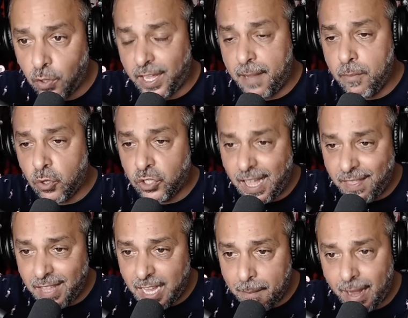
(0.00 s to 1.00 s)
Dejemos ya de
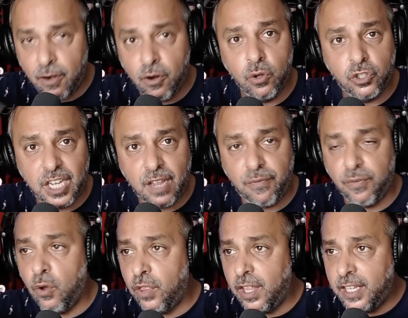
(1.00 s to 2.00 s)
llamarlo chef
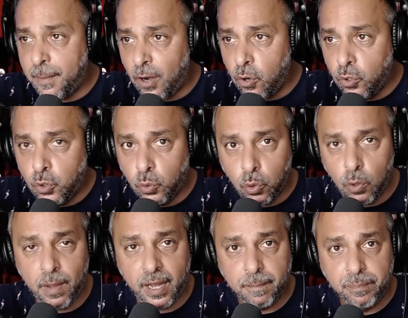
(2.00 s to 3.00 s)
o de llamarlo
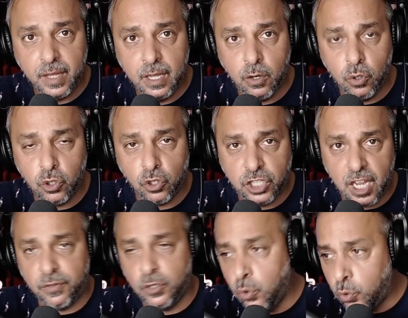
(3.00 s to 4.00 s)
youtuber incluso
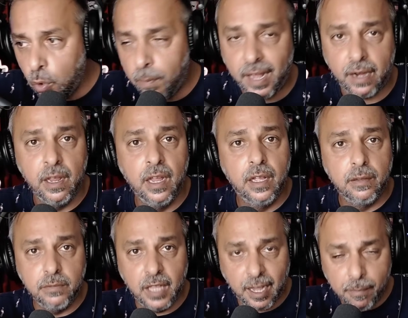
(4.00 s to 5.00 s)
chef youtuber.
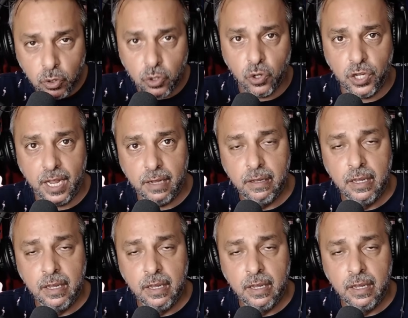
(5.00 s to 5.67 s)
Dejémoslo ya.